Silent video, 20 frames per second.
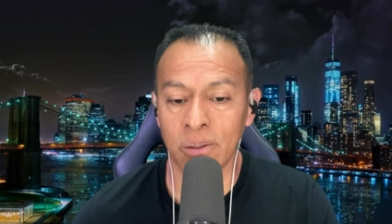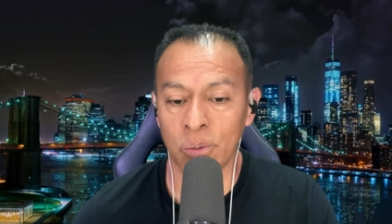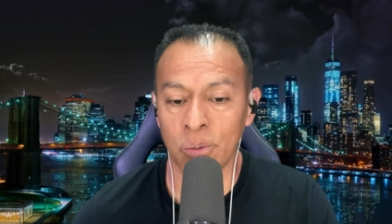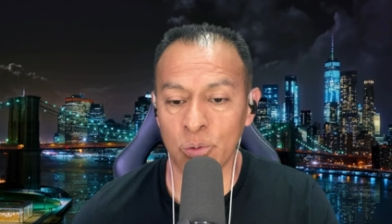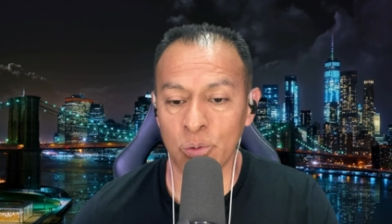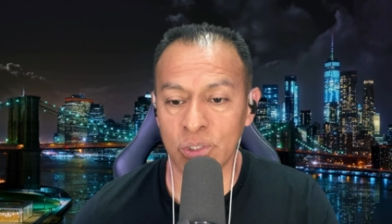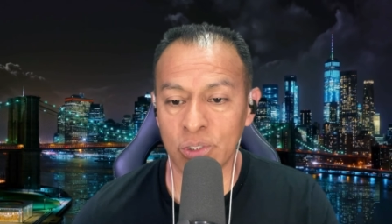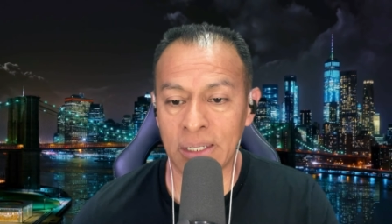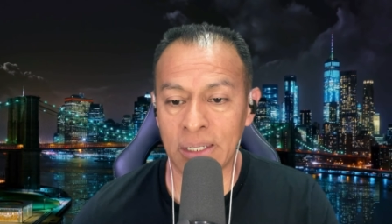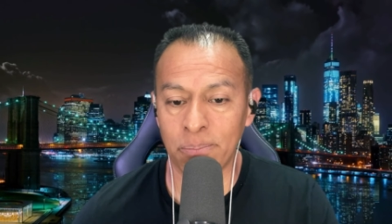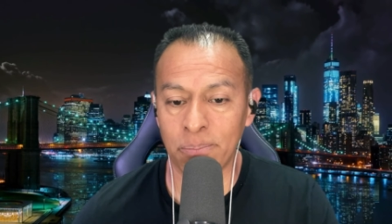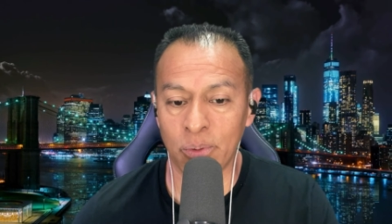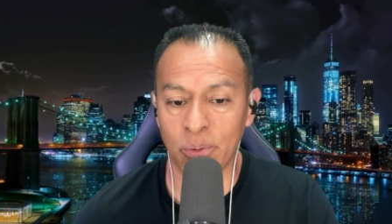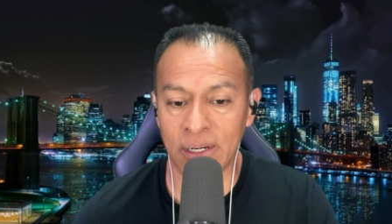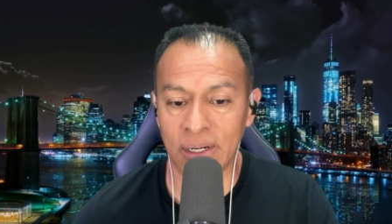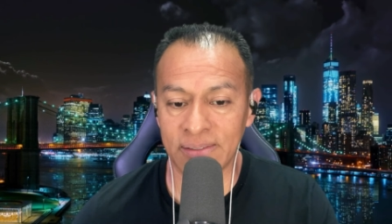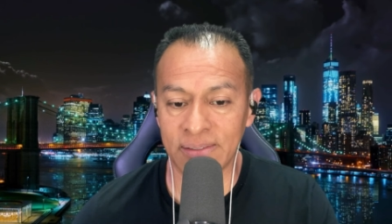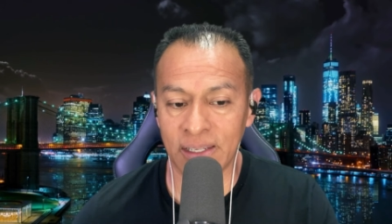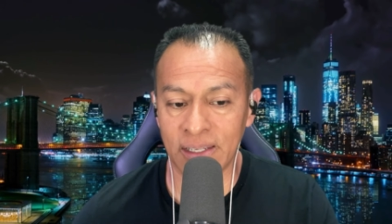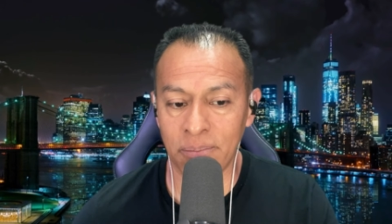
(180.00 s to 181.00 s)
cruzar por
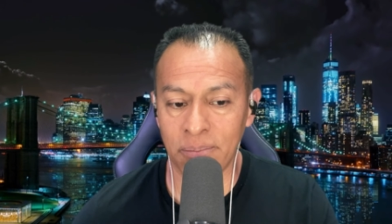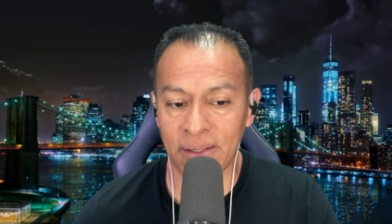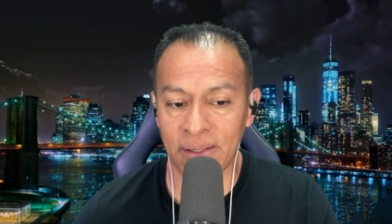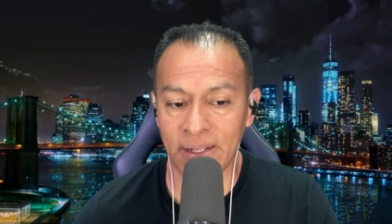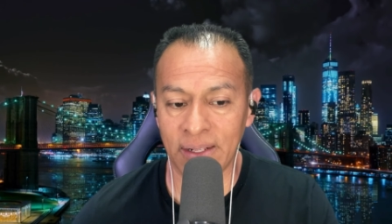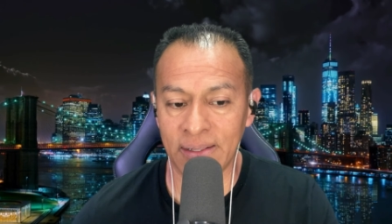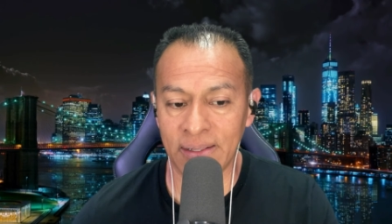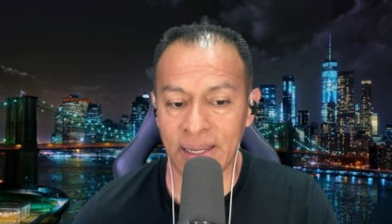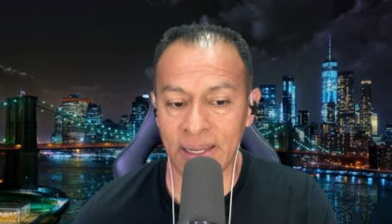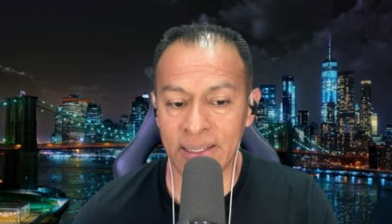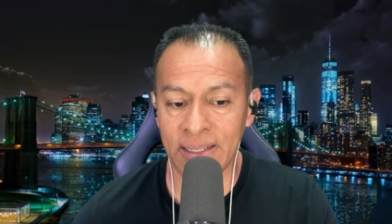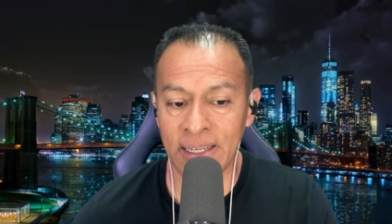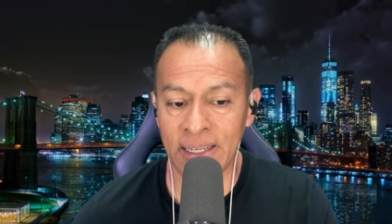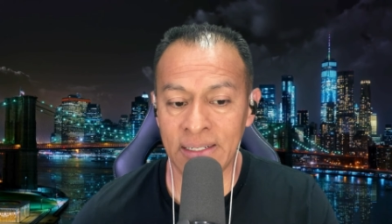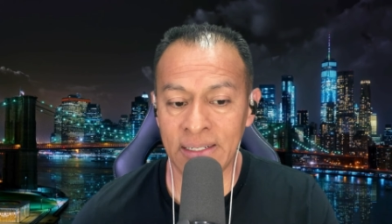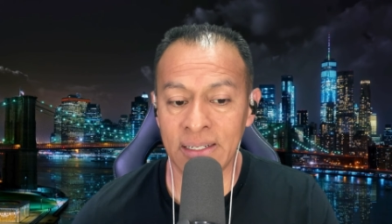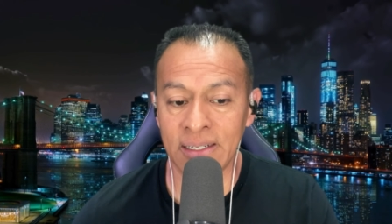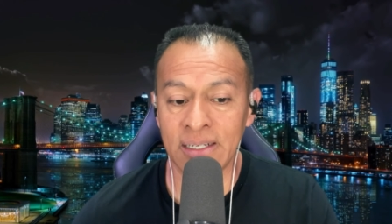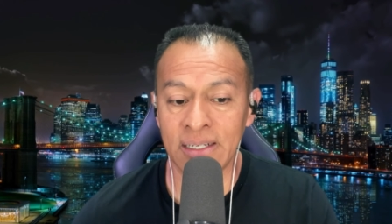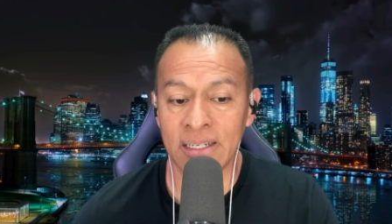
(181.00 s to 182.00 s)
la selva del
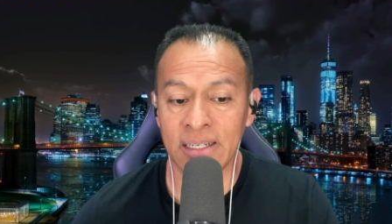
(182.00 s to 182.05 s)
Darién